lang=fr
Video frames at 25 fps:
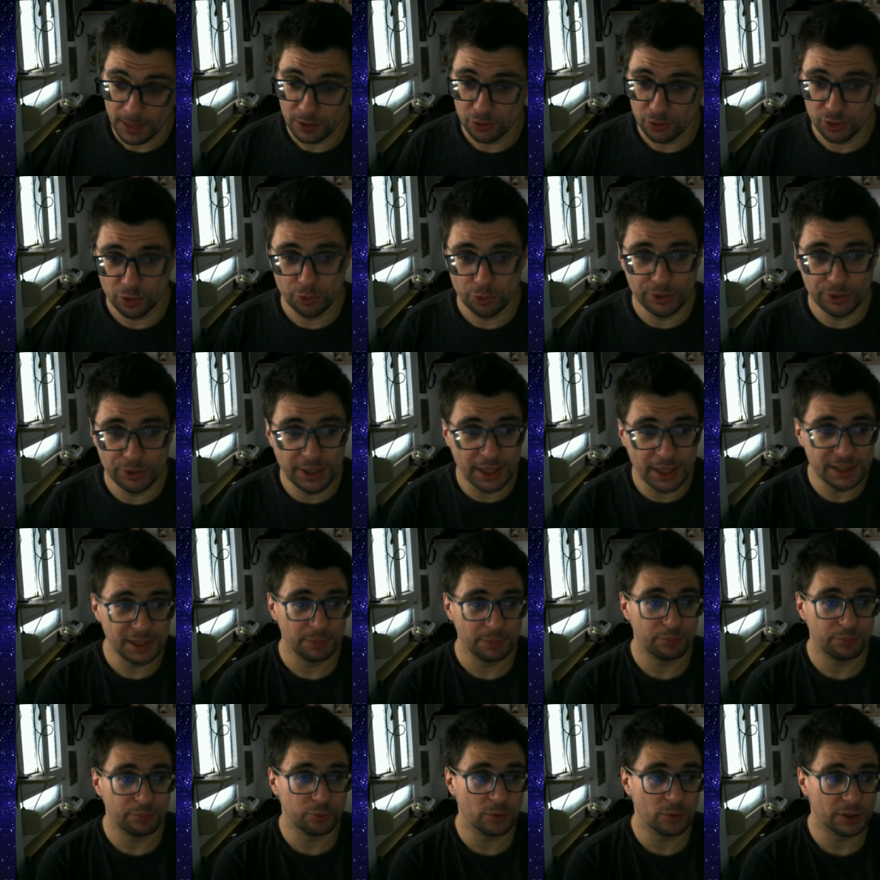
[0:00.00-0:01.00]
le dernier
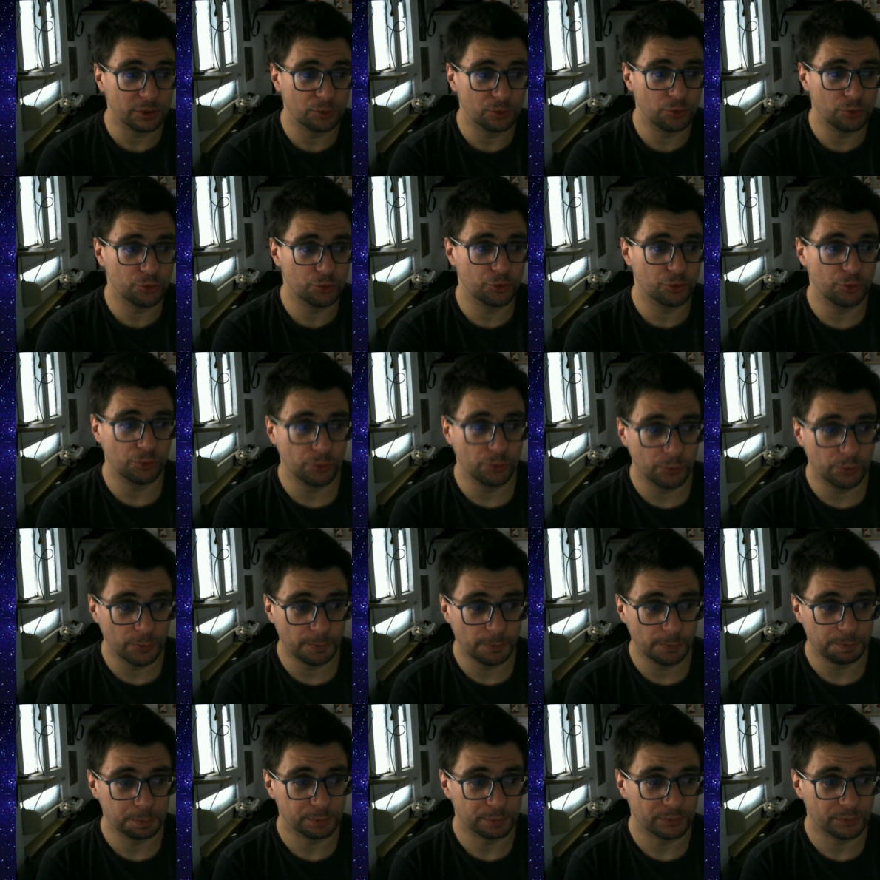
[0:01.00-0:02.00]
point que je,
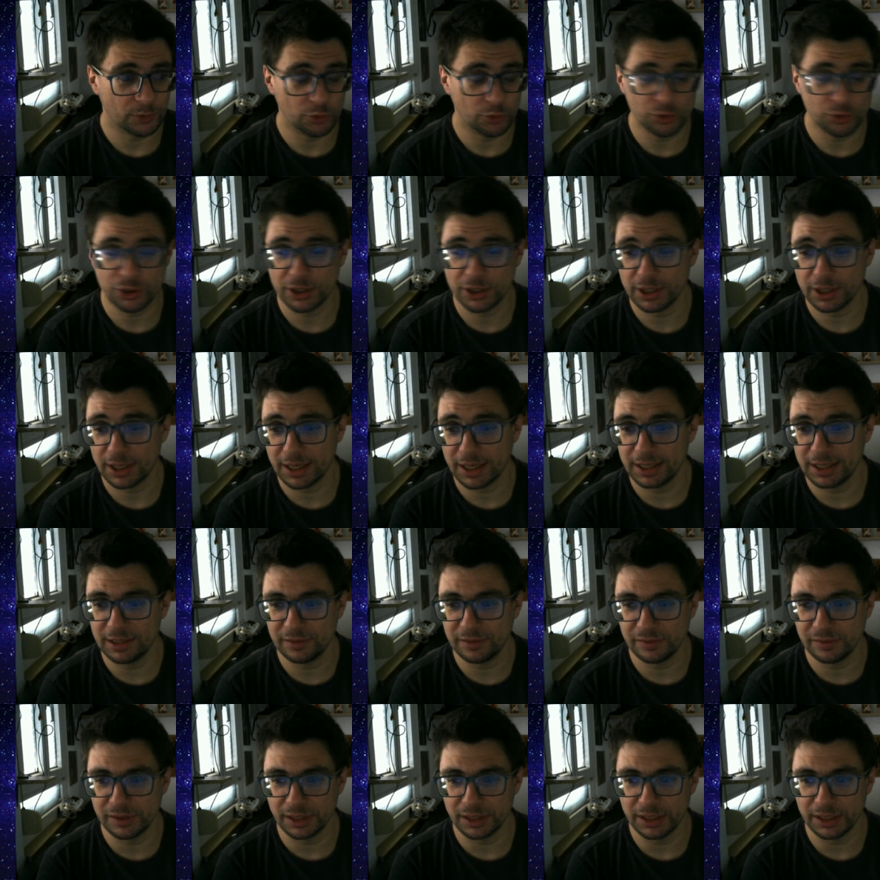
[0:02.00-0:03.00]
que
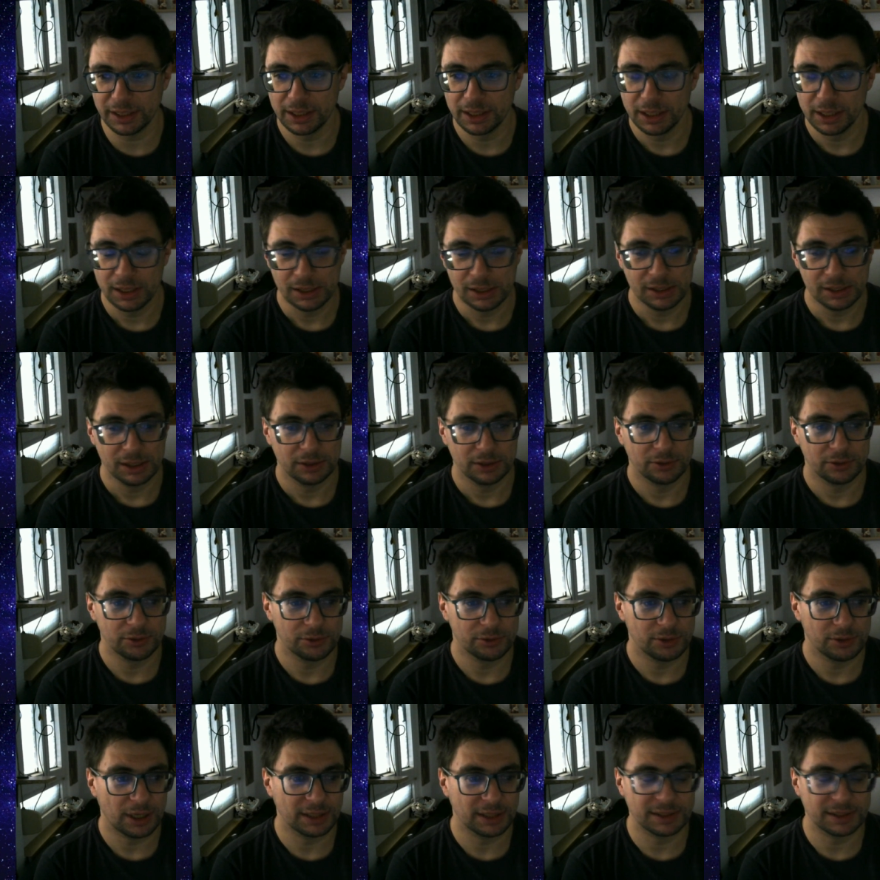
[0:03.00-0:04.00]
qualifierais euh,
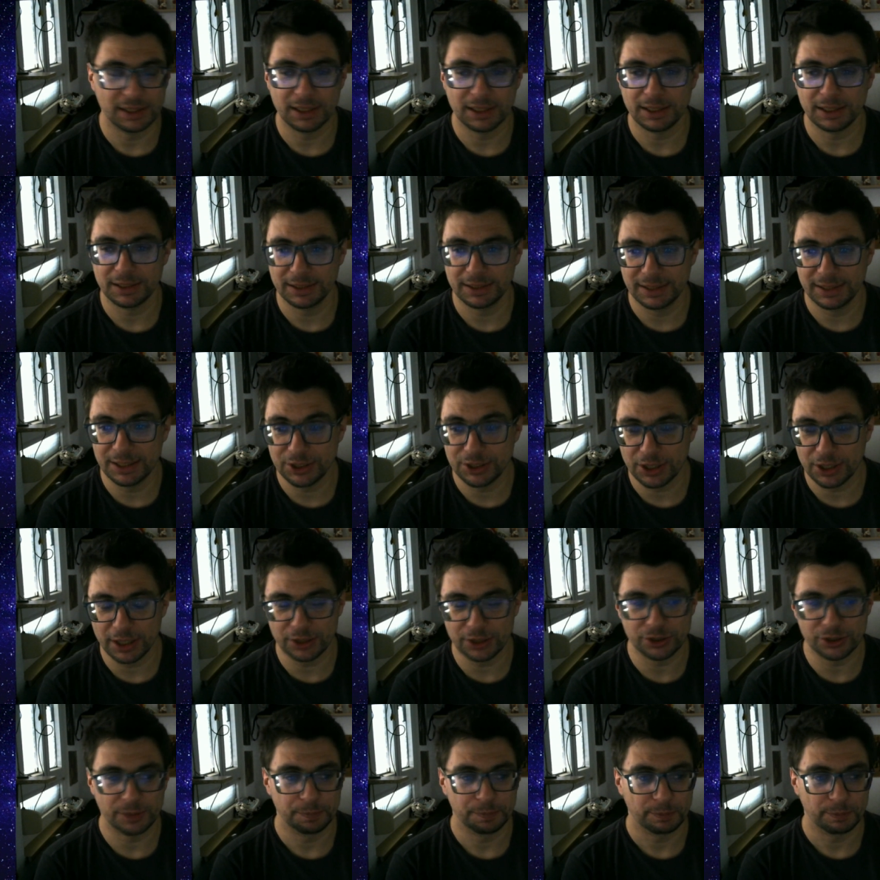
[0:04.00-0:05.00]
à sa
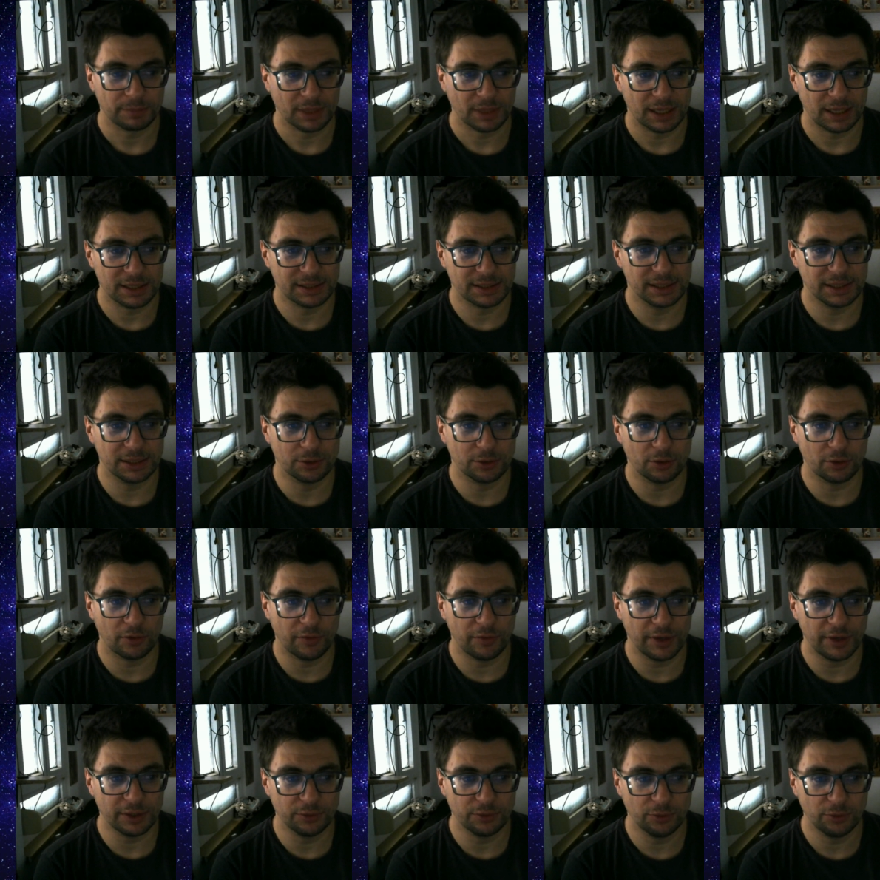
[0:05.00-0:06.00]
décharge c'est qu'en
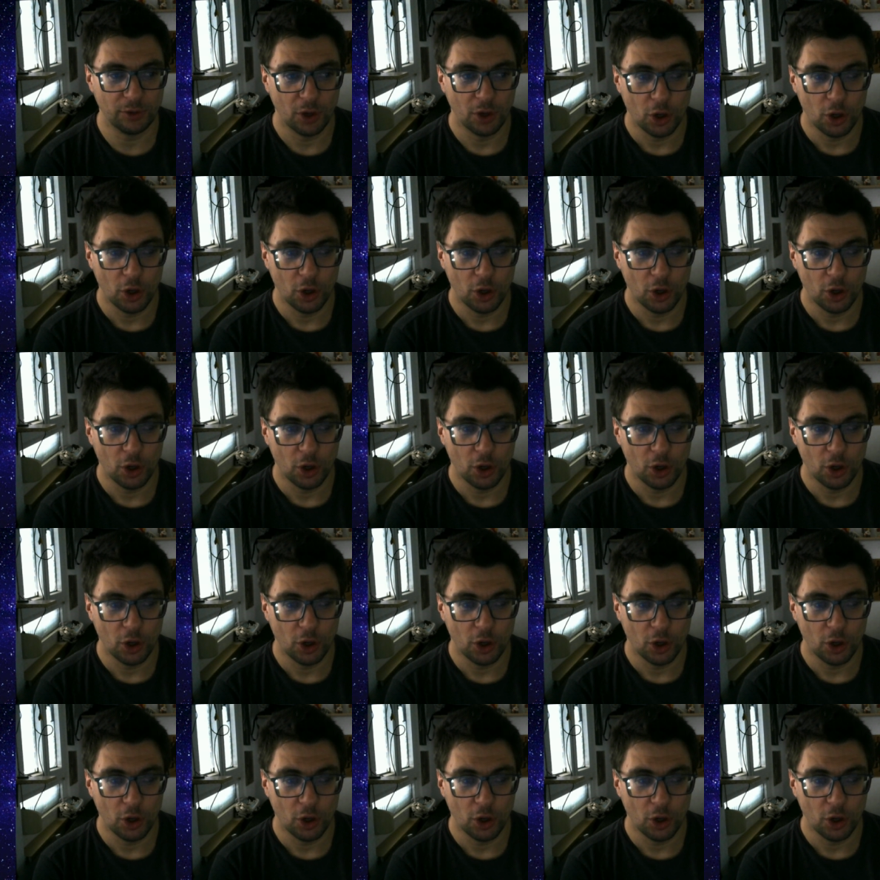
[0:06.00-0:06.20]
fait, euh,